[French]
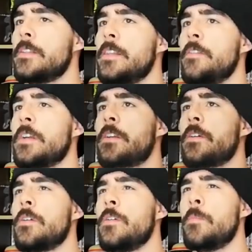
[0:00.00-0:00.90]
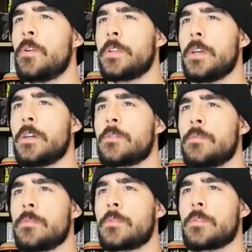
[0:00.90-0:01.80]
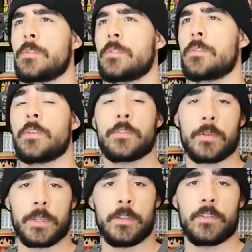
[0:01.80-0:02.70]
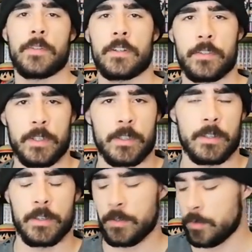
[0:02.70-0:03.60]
C'est avec euh, le manga donc euh, Toy Story que j'avais acheté, qui était